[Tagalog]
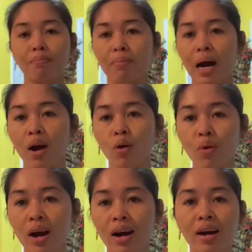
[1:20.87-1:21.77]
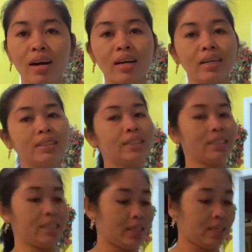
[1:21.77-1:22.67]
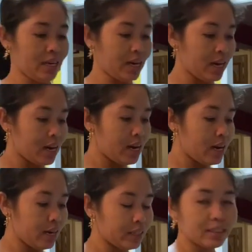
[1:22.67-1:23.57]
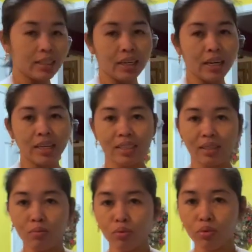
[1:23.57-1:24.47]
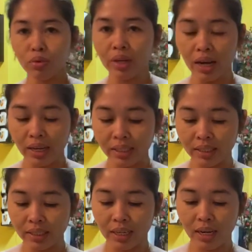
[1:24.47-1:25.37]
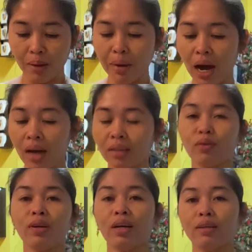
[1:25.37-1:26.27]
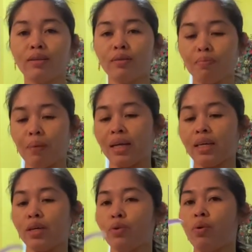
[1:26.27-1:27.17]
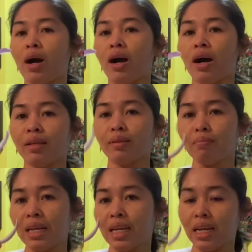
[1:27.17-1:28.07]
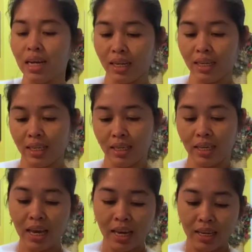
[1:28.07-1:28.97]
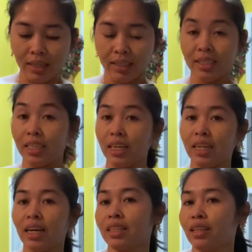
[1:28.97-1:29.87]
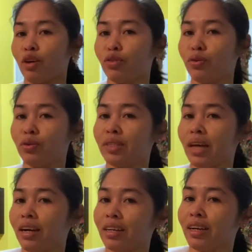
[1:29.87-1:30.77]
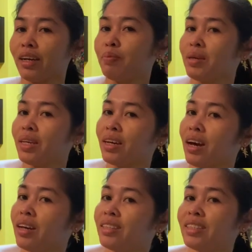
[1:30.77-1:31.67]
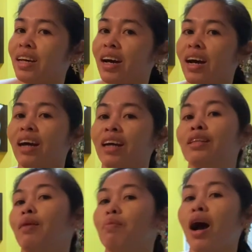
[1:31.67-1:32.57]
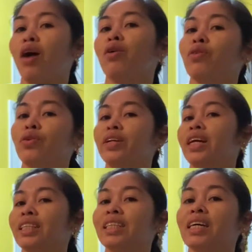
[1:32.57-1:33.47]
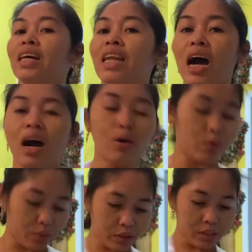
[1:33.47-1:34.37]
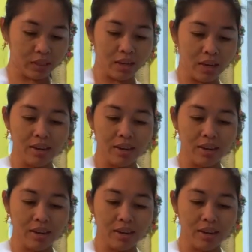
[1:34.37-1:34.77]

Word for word: bawang, at saka sibuyas. Hinabaan ko lang paghiwa at malalaki. Kasi nakita ko doon sa aking kaibigan, sa katrabaho ko na taga Laos,